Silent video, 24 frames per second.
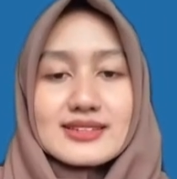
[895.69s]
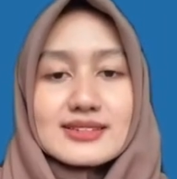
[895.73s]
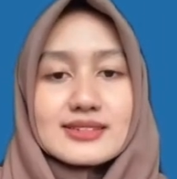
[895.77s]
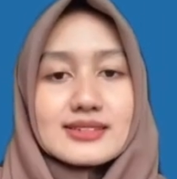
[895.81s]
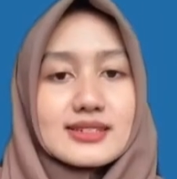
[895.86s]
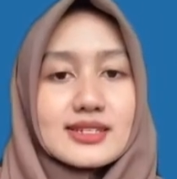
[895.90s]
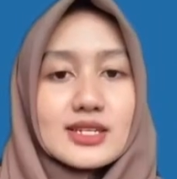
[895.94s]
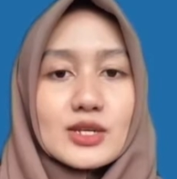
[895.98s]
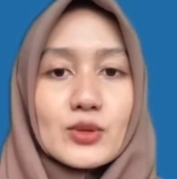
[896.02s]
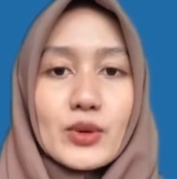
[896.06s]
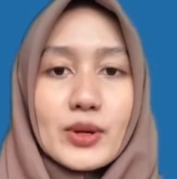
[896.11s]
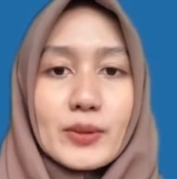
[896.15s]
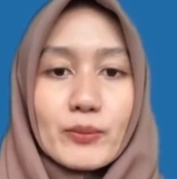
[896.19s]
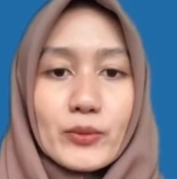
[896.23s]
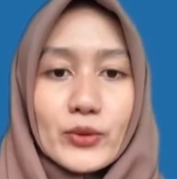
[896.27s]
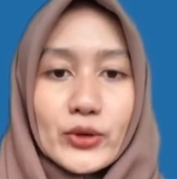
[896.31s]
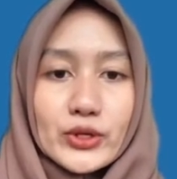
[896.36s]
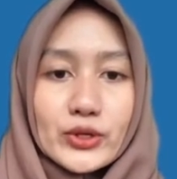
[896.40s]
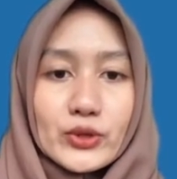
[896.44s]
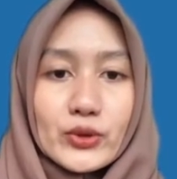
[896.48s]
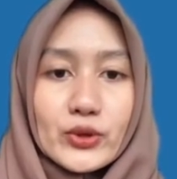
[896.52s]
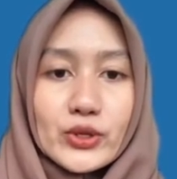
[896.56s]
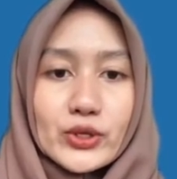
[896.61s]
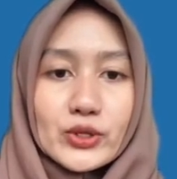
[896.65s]
Jadi
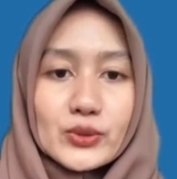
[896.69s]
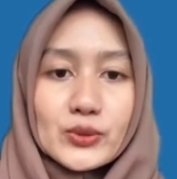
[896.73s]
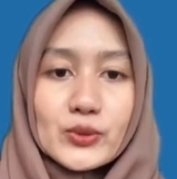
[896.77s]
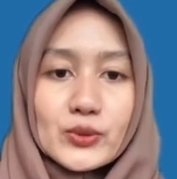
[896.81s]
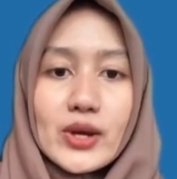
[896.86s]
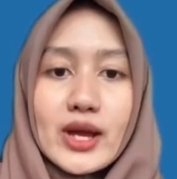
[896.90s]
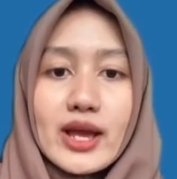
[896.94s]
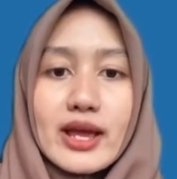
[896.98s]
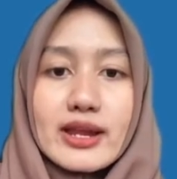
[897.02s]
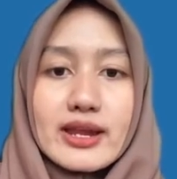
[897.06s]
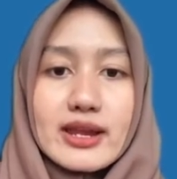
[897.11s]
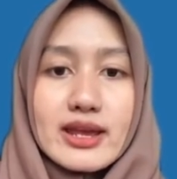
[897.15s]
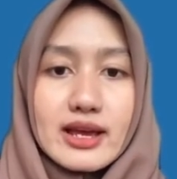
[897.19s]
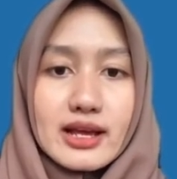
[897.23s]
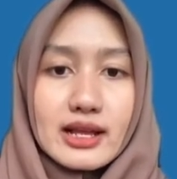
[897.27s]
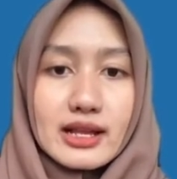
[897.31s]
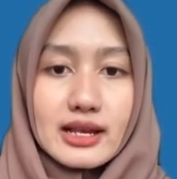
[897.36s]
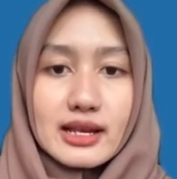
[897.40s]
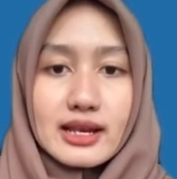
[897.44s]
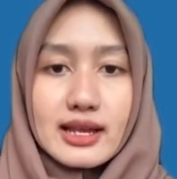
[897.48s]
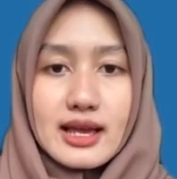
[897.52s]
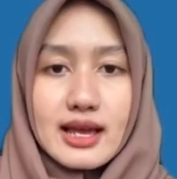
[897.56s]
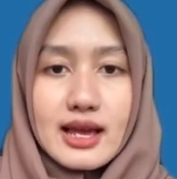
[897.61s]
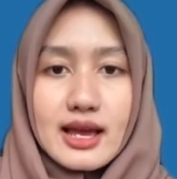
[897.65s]
1.0 itu
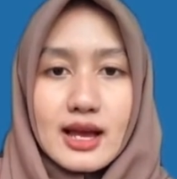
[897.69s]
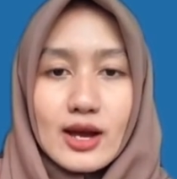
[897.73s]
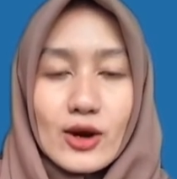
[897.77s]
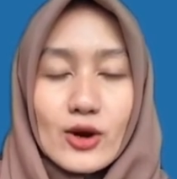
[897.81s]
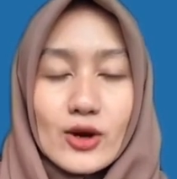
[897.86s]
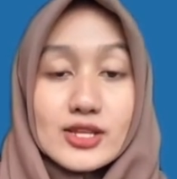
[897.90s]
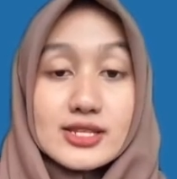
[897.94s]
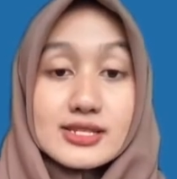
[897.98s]
adalah